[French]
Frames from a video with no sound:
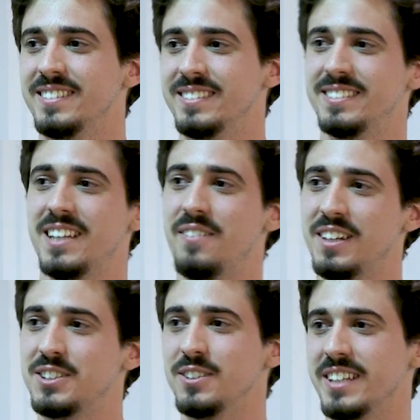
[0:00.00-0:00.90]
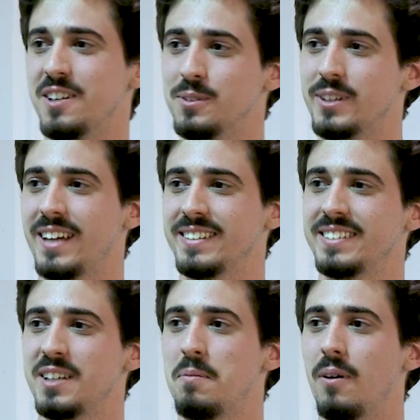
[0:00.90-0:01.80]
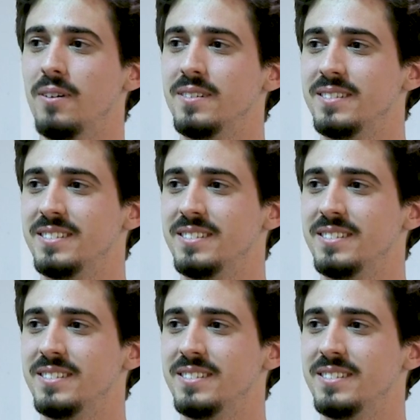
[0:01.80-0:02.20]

ça va changer le nombre de caractères que ça prend.